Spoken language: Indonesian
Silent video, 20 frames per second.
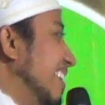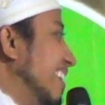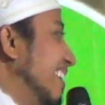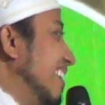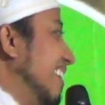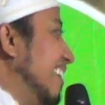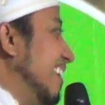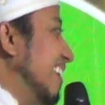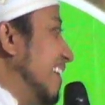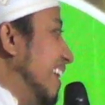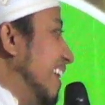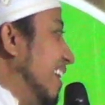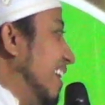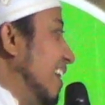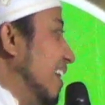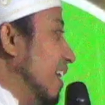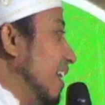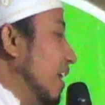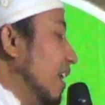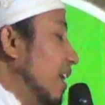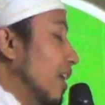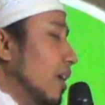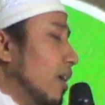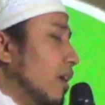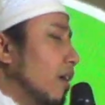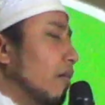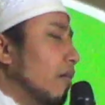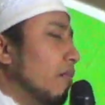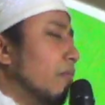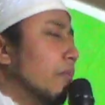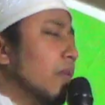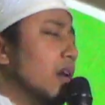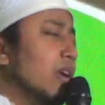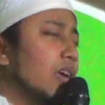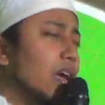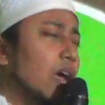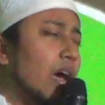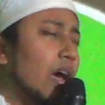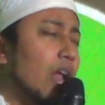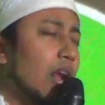Heh?
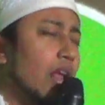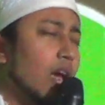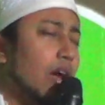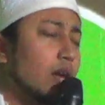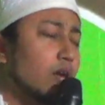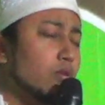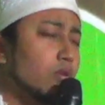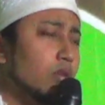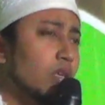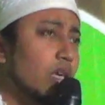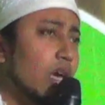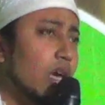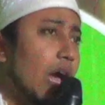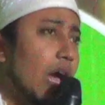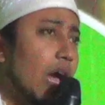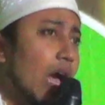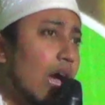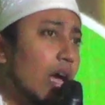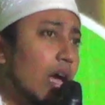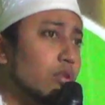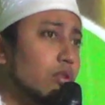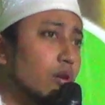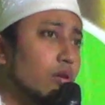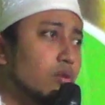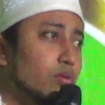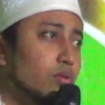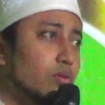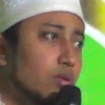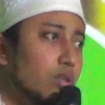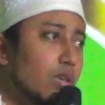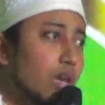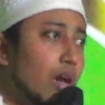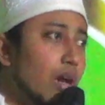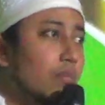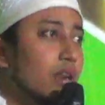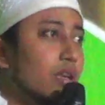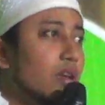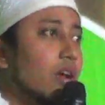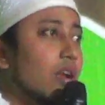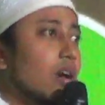meninggalkan dunia atau dunia
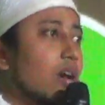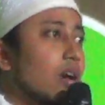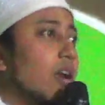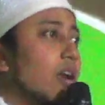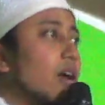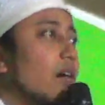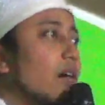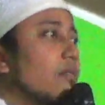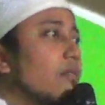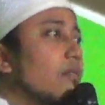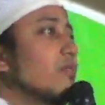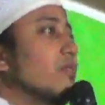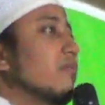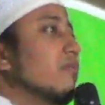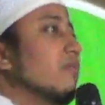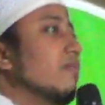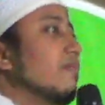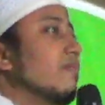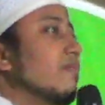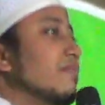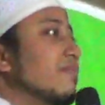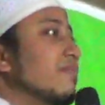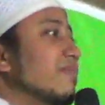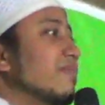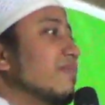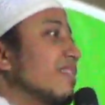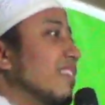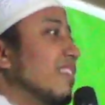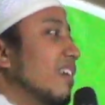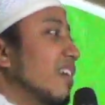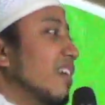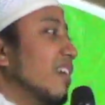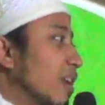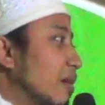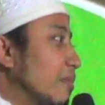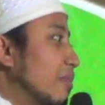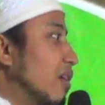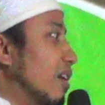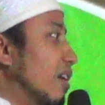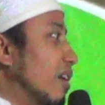meninggalkan kamu Gini
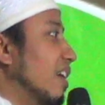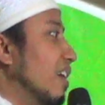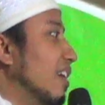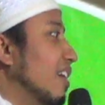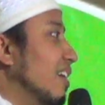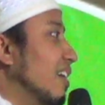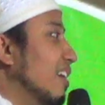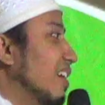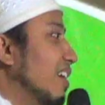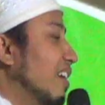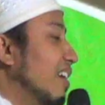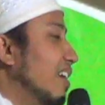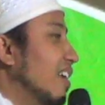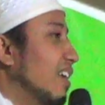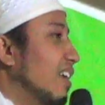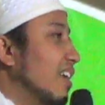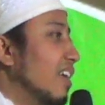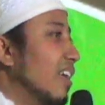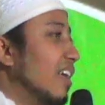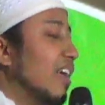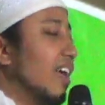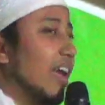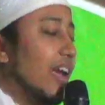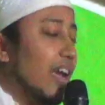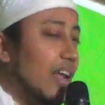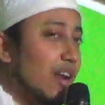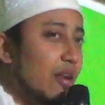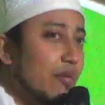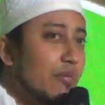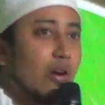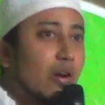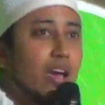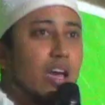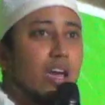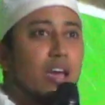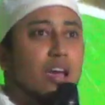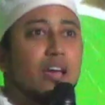napa nggih Gini napa nggih